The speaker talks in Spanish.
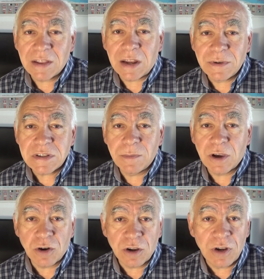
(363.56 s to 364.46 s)
a través de mi
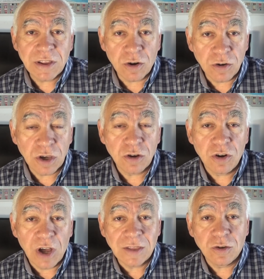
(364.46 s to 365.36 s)
correo
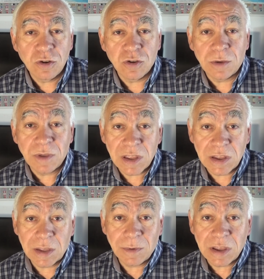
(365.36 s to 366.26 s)
electrónico
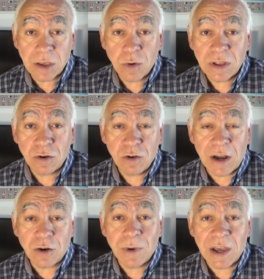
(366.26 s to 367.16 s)

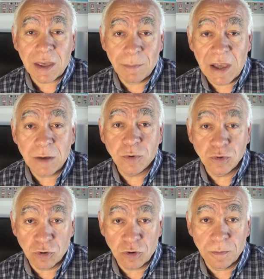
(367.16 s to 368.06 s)

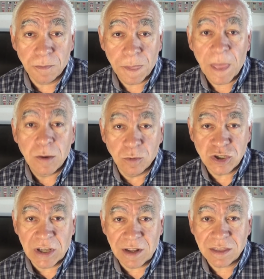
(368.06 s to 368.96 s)
antoniodevicente24.gmail.com.
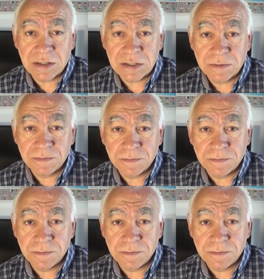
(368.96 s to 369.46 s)
Muchas gracias.